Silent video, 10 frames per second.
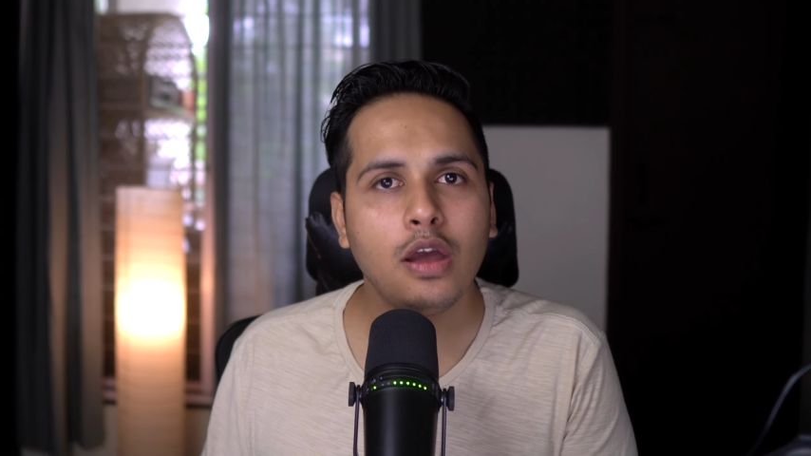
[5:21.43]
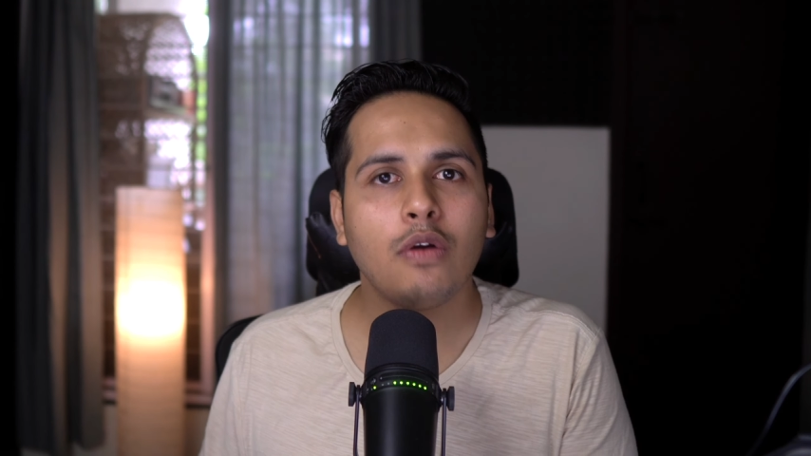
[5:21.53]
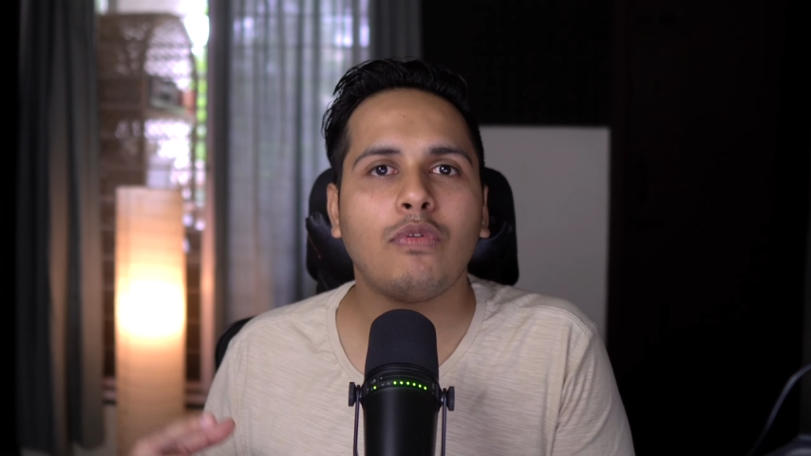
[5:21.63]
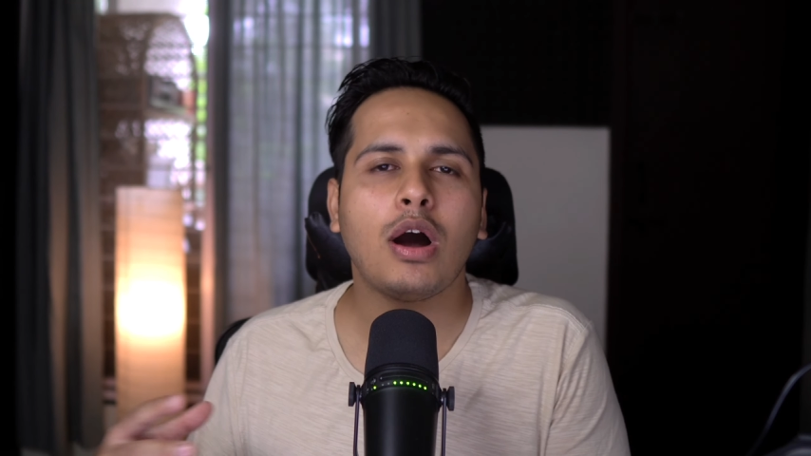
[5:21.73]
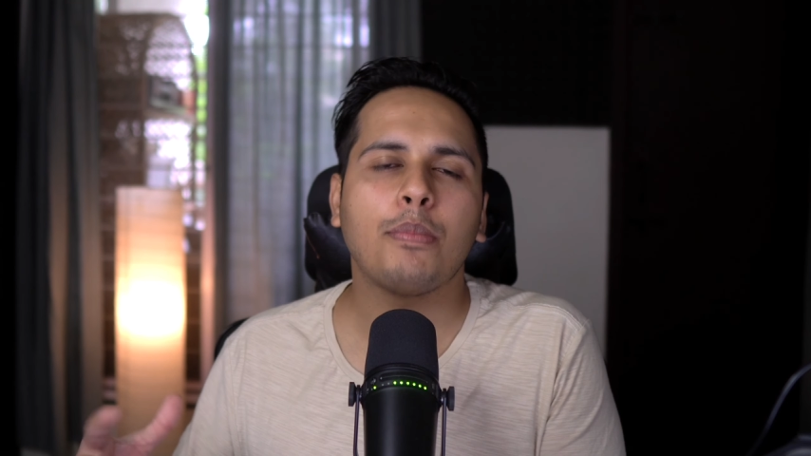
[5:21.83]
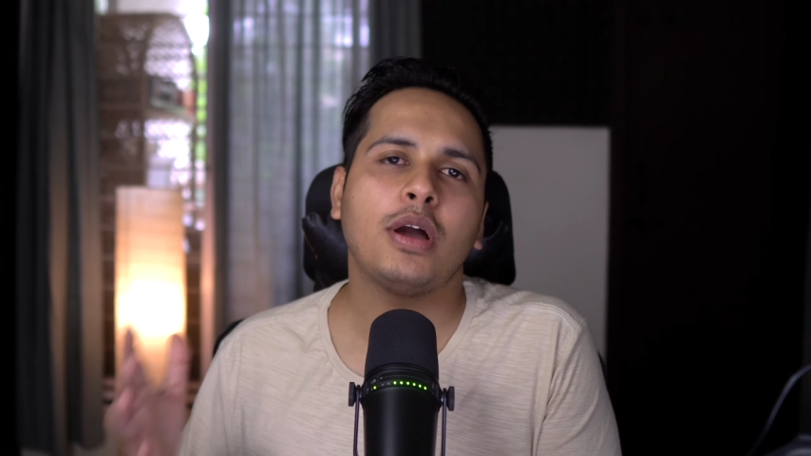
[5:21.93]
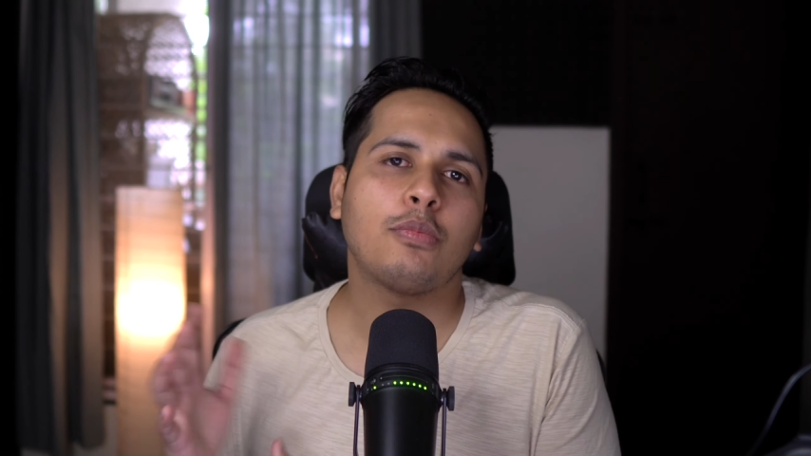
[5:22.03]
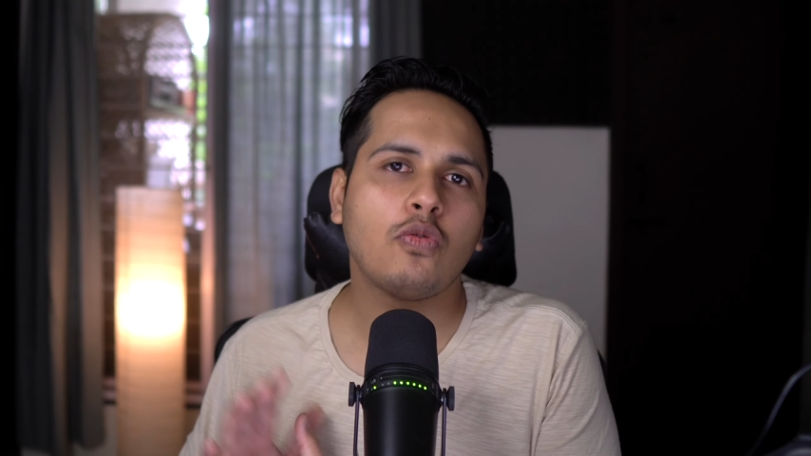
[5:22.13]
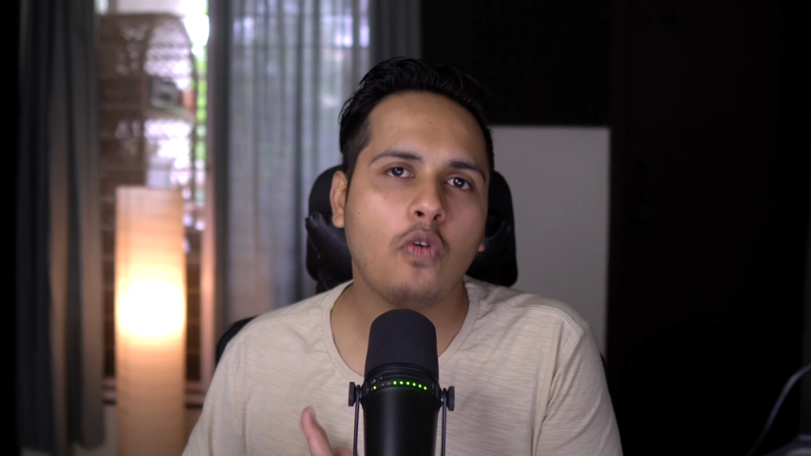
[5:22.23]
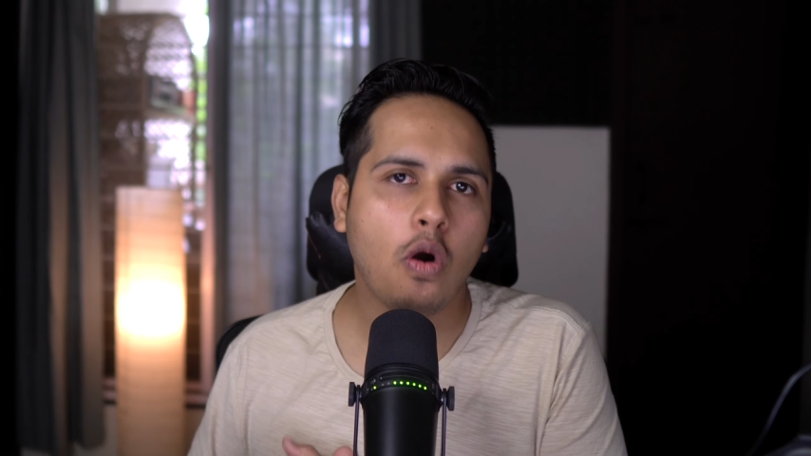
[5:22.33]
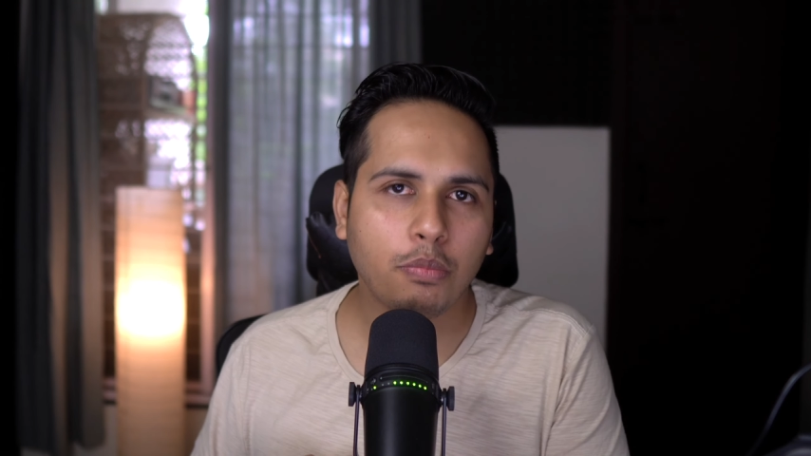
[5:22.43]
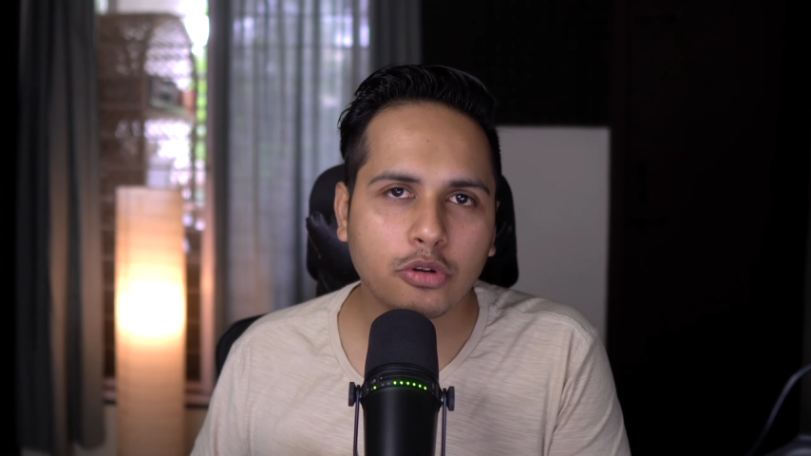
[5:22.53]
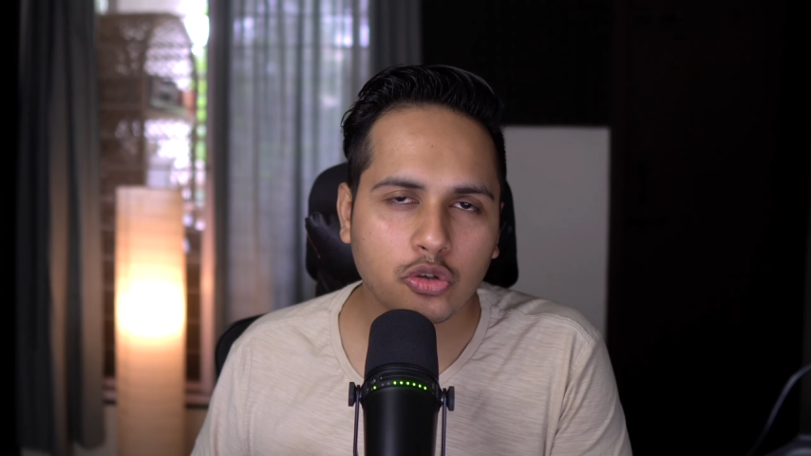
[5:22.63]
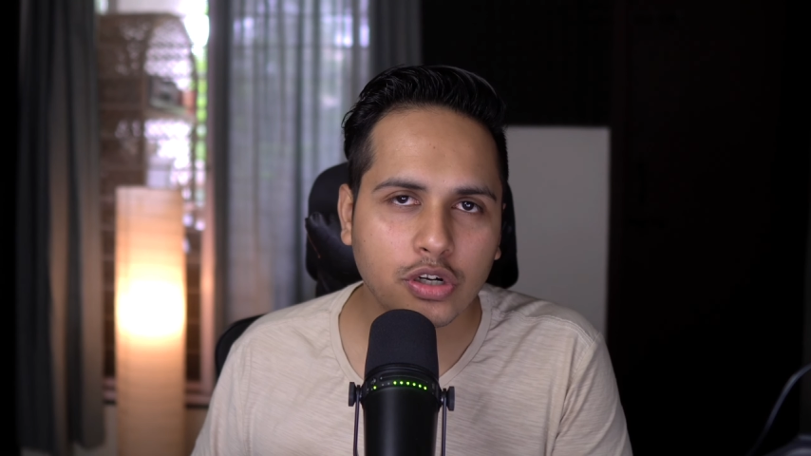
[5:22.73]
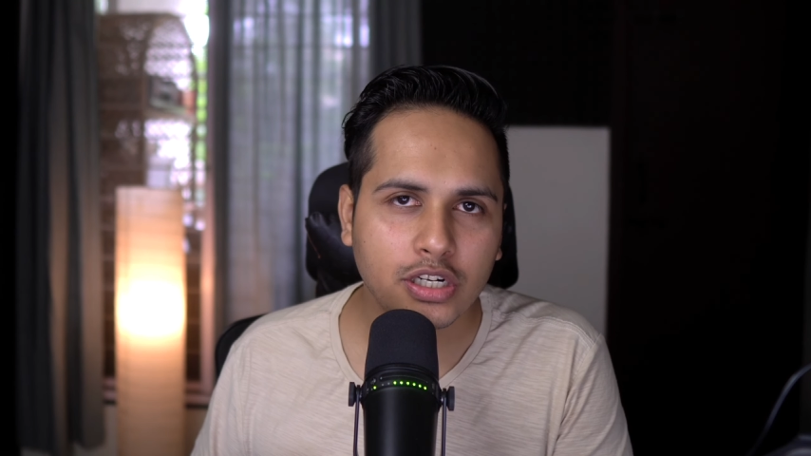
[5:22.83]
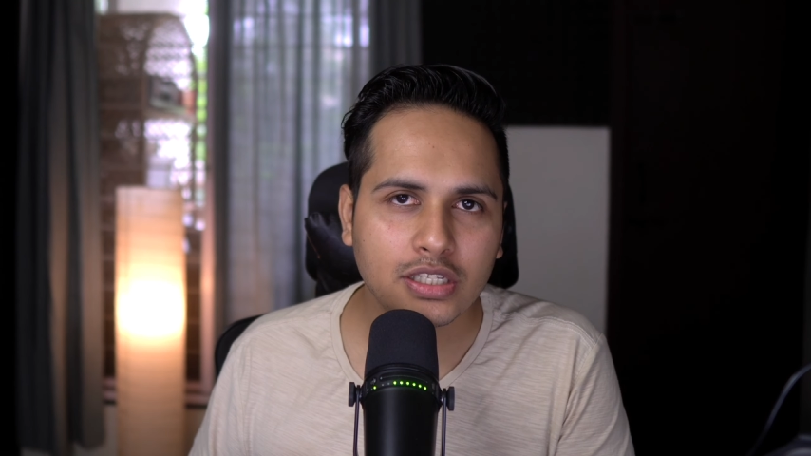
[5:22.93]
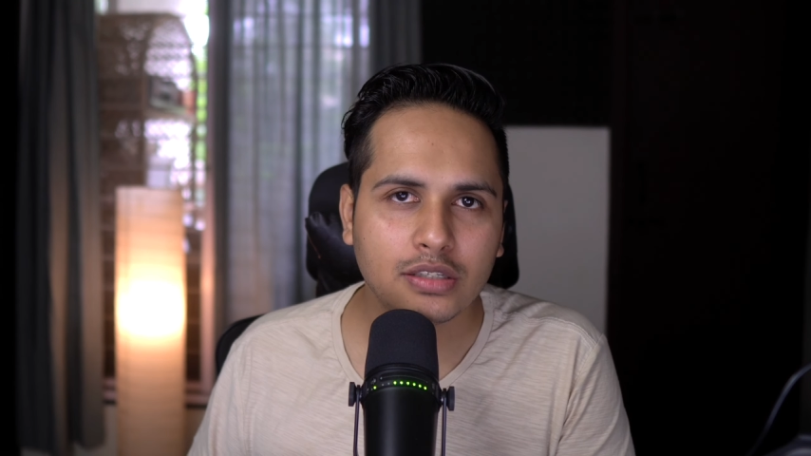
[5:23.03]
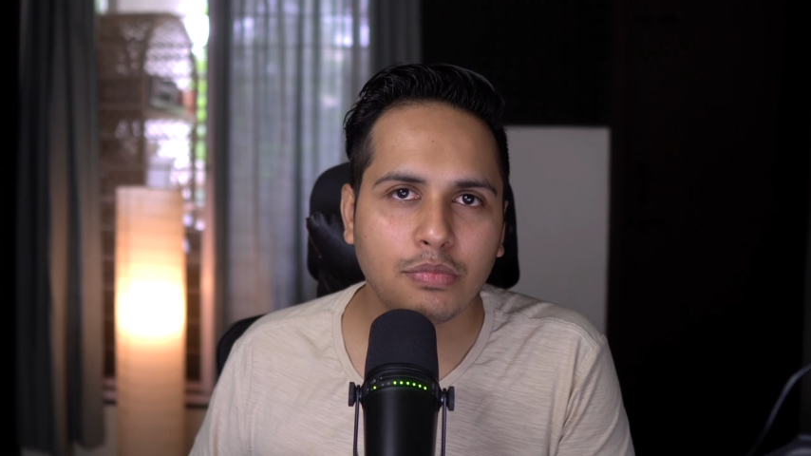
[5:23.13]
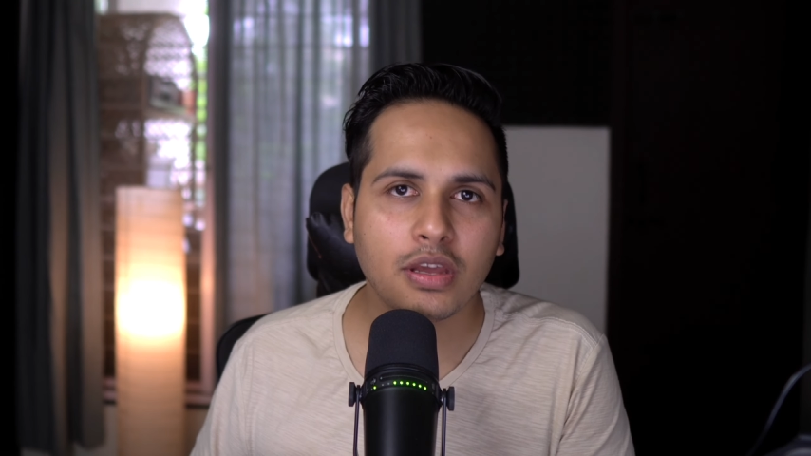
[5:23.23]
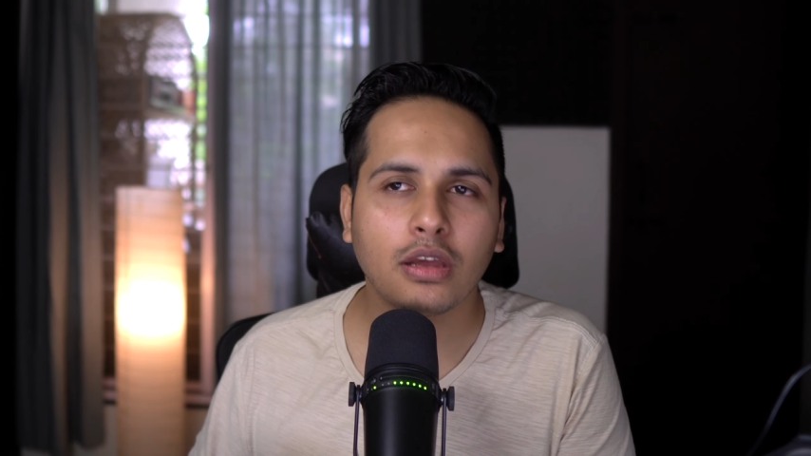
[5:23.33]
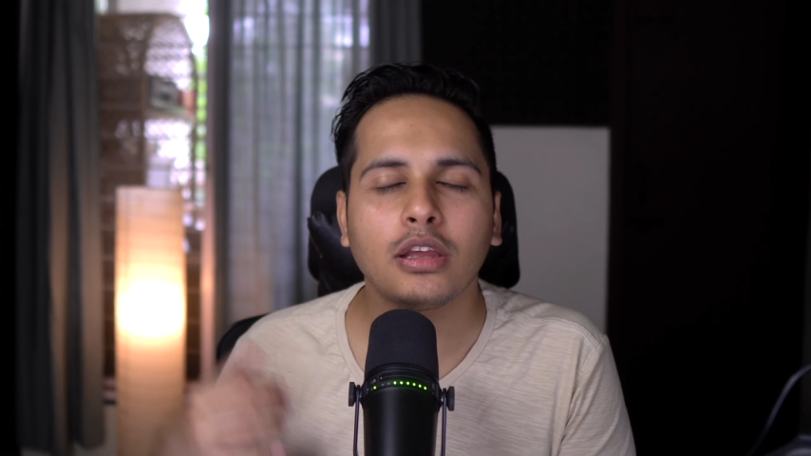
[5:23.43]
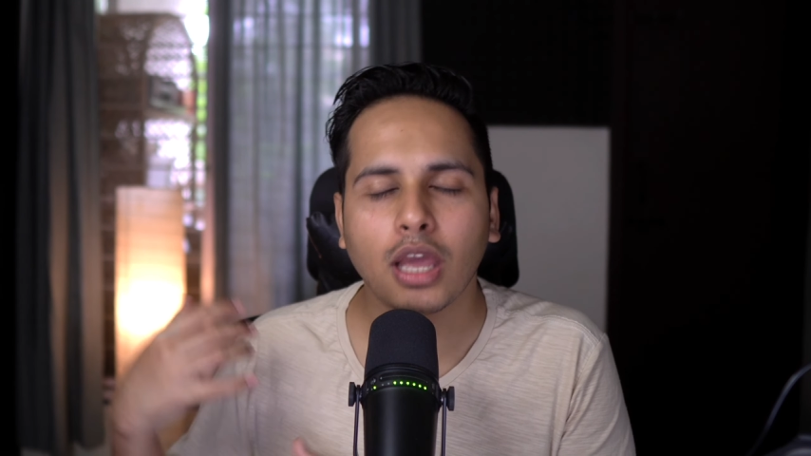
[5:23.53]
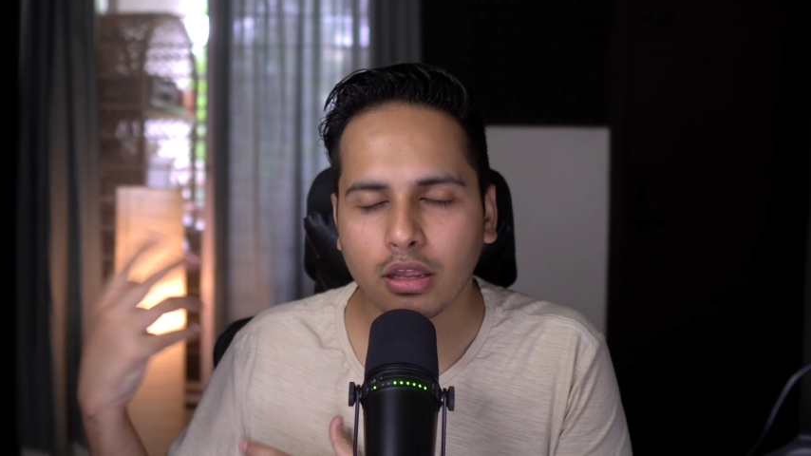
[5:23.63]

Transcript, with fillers: वहाँ पे आपको वो अपॉर्चुनिटीज़ में या